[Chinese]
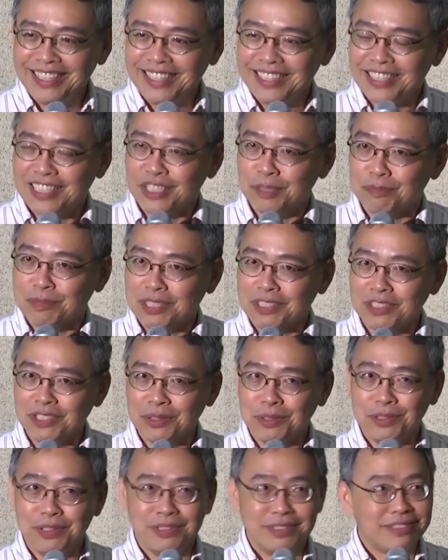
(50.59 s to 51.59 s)
嗯，因此
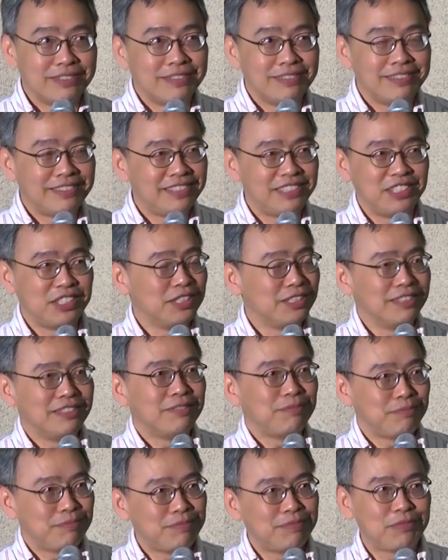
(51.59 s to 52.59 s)
我其实
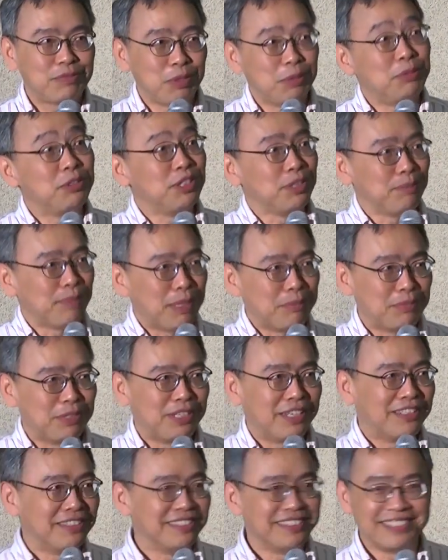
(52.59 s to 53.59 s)
对不起，办不
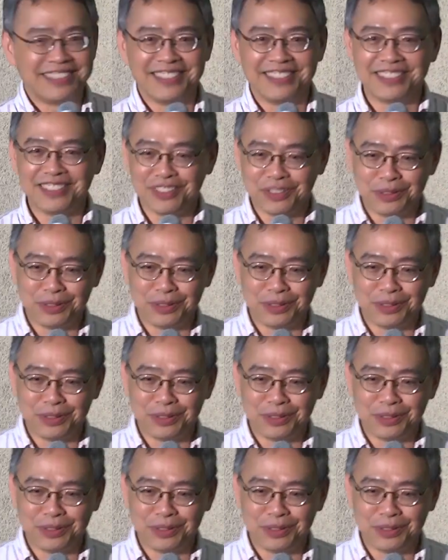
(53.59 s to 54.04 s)
到这件事。